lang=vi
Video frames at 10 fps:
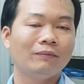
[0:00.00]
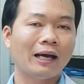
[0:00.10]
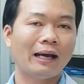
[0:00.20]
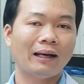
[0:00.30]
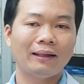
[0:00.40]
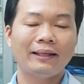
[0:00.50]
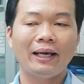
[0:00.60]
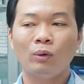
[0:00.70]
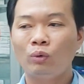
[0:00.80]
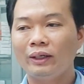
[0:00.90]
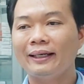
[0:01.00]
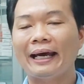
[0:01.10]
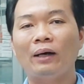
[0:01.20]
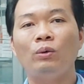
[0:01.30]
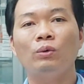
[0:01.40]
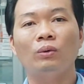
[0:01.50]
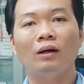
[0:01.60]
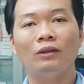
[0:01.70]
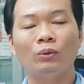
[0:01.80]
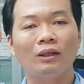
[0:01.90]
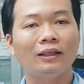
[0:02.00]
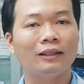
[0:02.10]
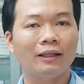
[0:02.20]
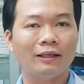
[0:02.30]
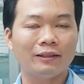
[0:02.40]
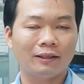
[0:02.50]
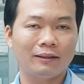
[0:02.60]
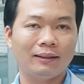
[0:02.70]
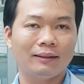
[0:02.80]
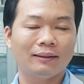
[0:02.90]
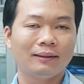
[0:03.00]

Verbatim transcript: và theo khuyến cáo của tổ chức y tế thế giới